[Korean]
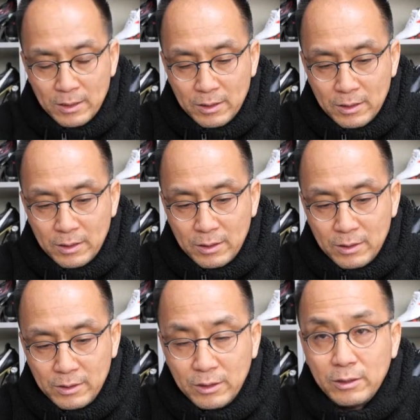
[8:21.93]

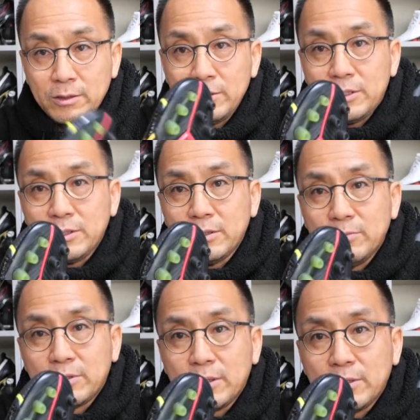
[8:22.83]
어, 이거는
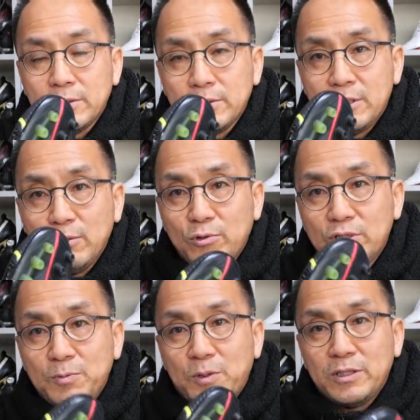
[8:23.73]
지금 어쨌든 기본
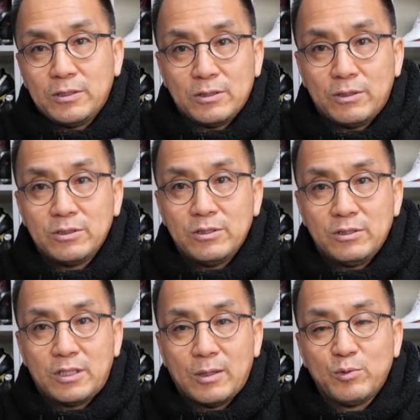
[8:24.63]
10%는
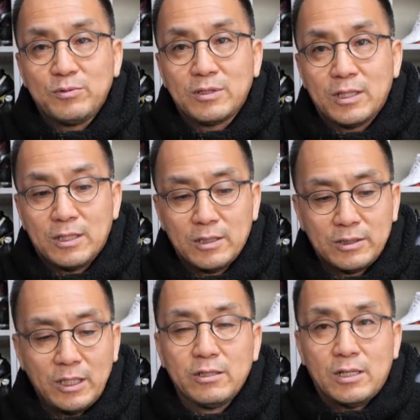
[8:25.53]
어디든지 대부분 다
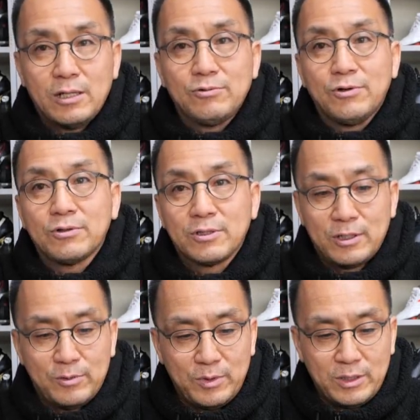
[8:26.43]
세일을 하고 그
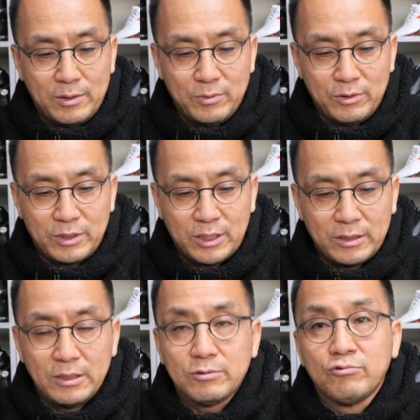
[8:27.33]
다음에 뭐
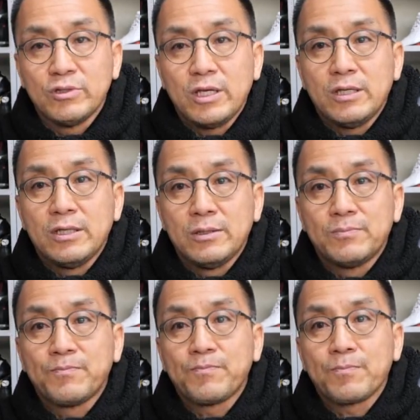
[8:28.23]
제가 국내
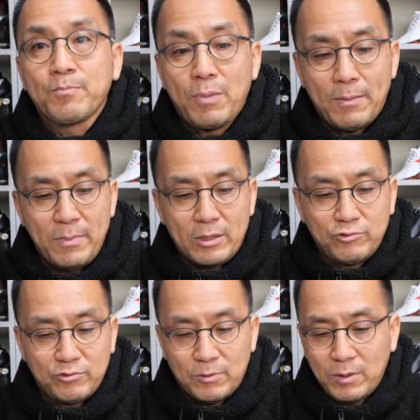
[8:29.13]
판매
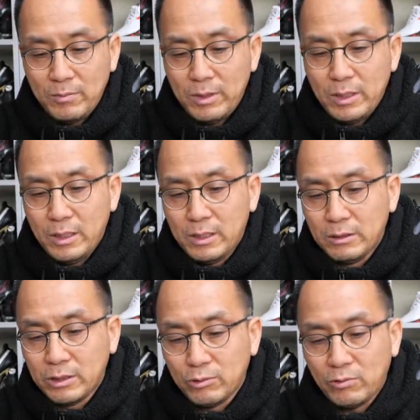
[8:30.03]
추가 판매가
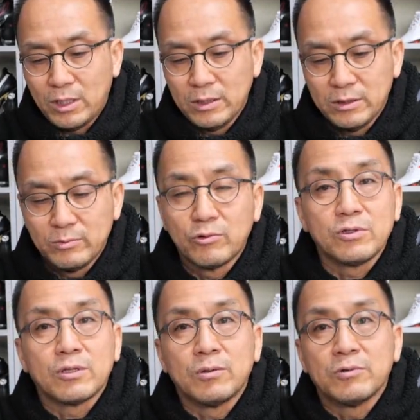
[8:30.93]
어떻게 돌아가는지도
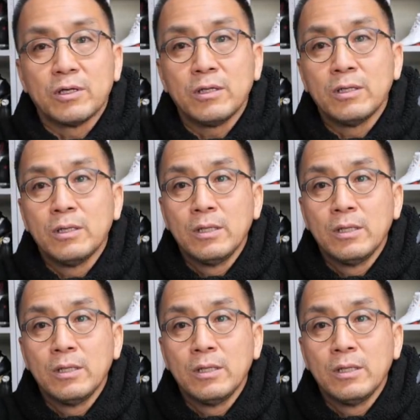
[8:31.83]
모르기 때문에